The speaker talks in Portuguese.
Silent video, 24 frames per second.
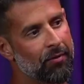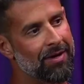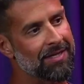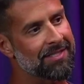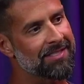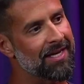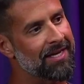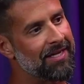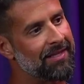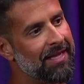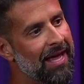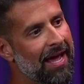
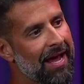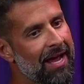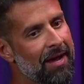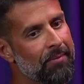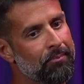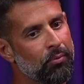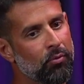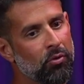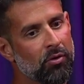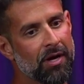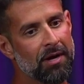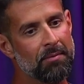ideia,
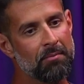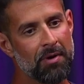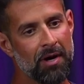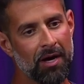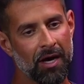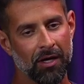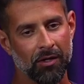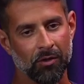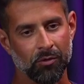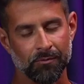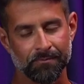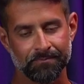porque,
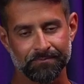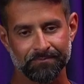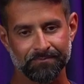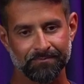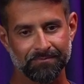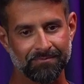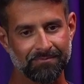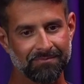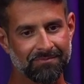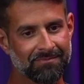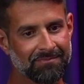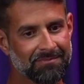mano,
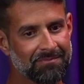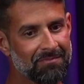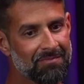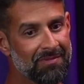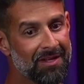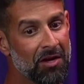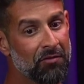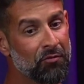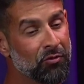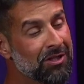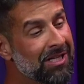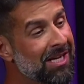eu
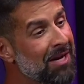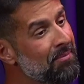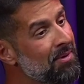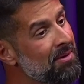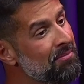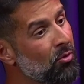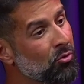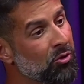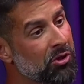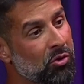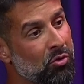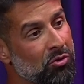vou ter que abrir mão
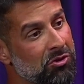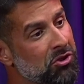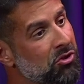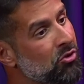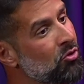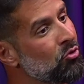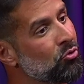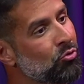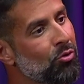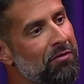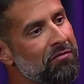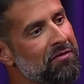de coisas que eu não
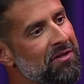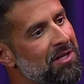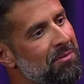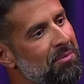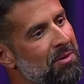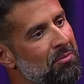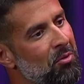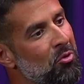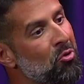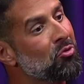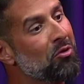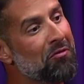tô afim de abrir
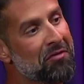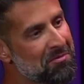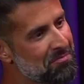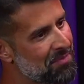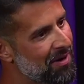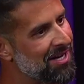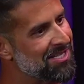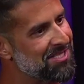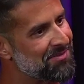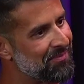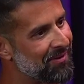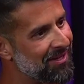mão. Eu não tô afim de pagar
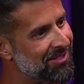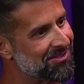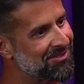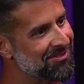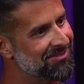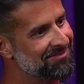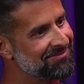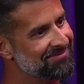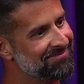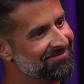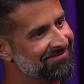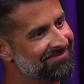esse preço.
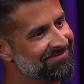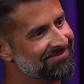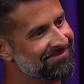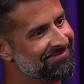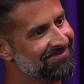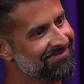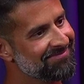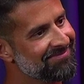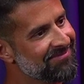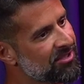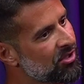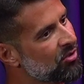
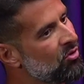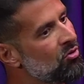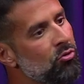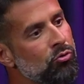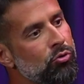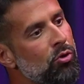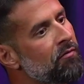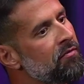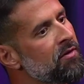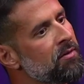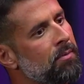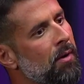Sacou? Eu não tô
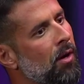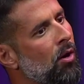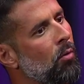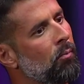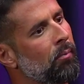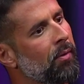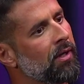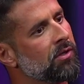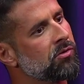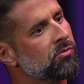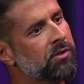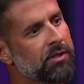afim de pagar o
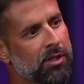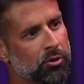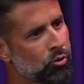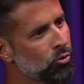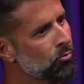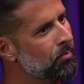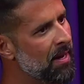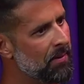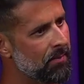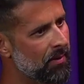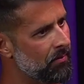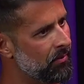preço. E tá tudo
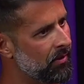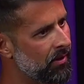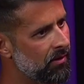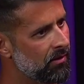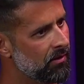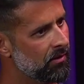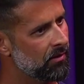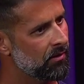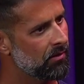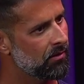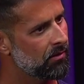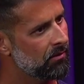bem para mim.
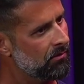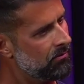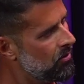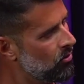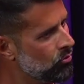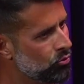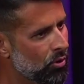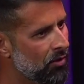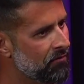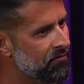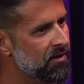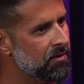Sim. Não
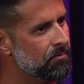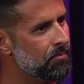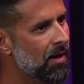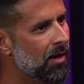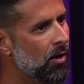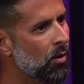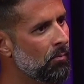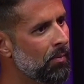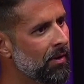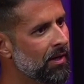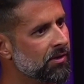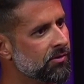tô afim de pagar o
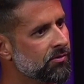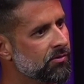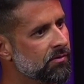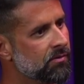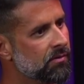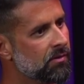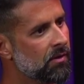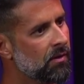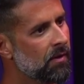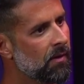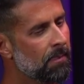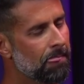preço.
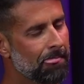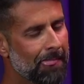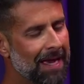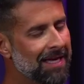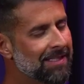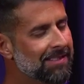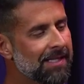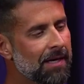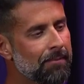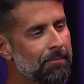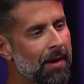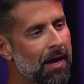
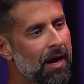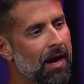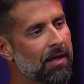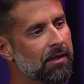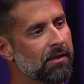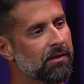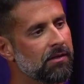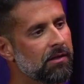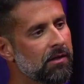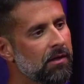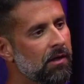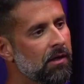Essa é a parada.
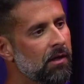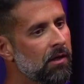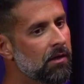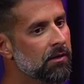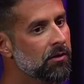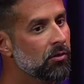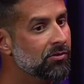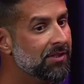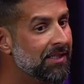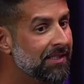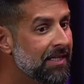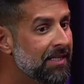Então
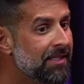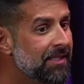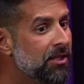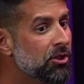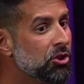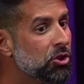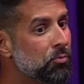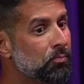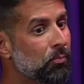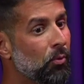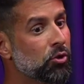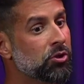você tem que estar tá
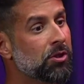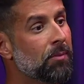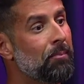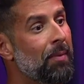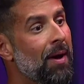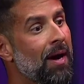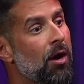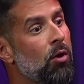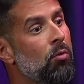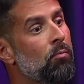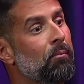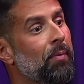disposto a
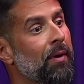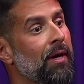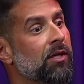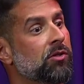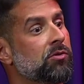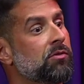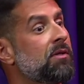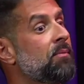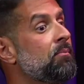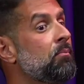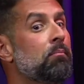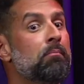pagar um preço.
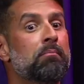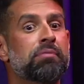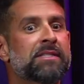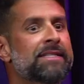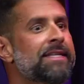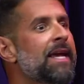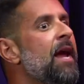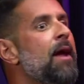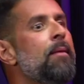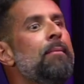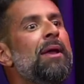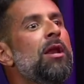Tipo,
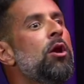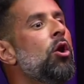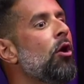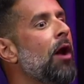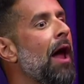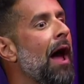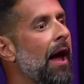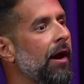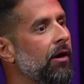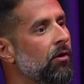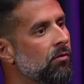ser milionário.